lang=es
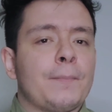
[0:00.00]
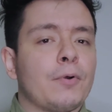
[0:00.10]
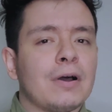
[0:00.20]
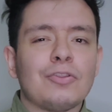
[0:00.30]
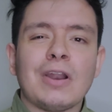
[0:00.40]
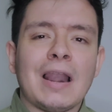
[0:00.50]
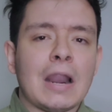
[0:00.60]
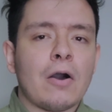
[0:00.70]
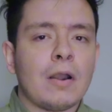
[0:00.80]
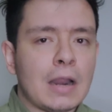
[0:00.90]
probándolas
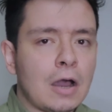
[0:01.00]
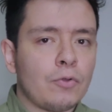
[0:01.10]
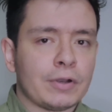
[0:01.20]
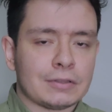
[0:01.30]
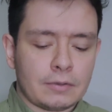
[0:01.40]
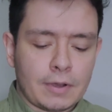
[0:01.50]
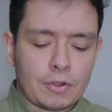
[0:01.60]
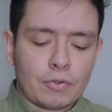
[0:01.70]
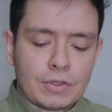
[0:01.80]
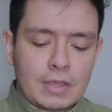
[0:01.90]
lado a lado durante
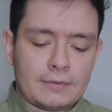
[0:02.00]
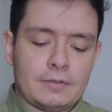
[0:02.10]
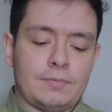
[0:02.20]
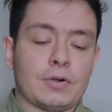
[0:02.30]
varios días,